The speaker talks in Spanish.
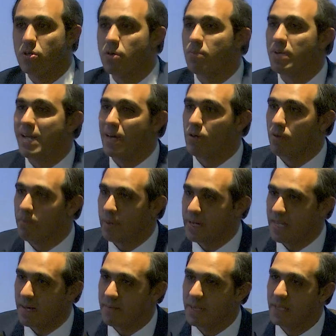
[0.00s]
como el
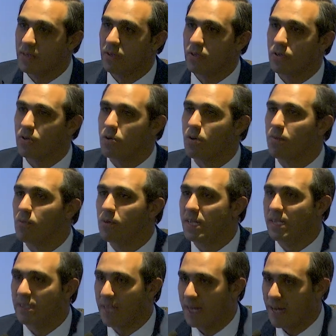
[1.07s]
acompañamiento, como el
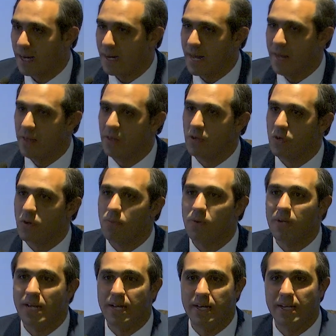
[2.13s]
estar al lado,
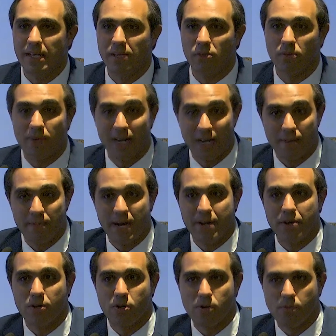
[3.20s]
como el tomar la
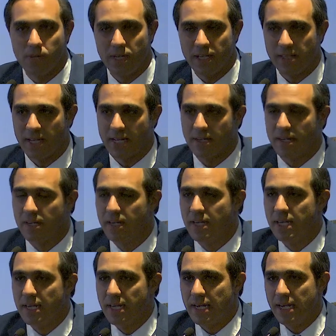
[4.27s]
mano, como el estar,
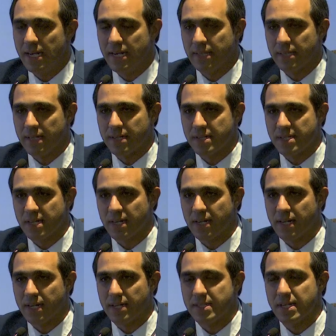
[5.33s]
el estar
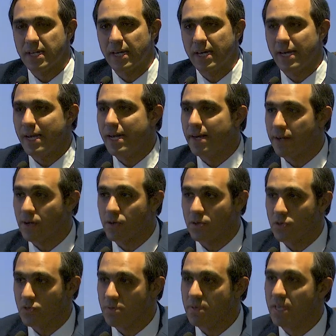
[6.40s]
cerca. Así que el
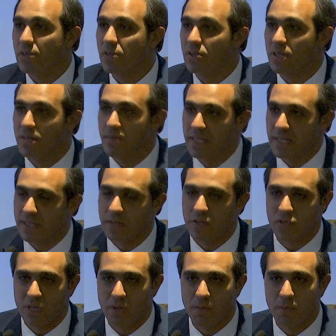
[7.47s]
reconocimiento del Ministerio
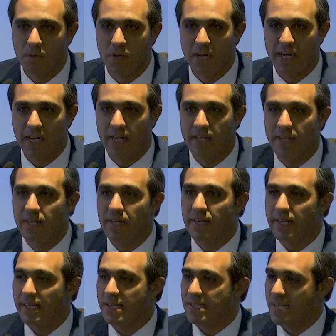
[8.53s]
de Salud Pública
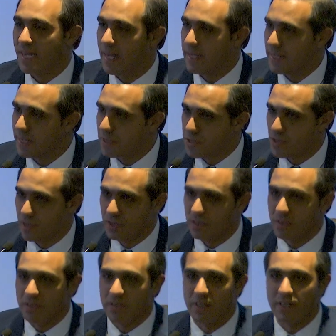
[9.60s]
es a la dirección,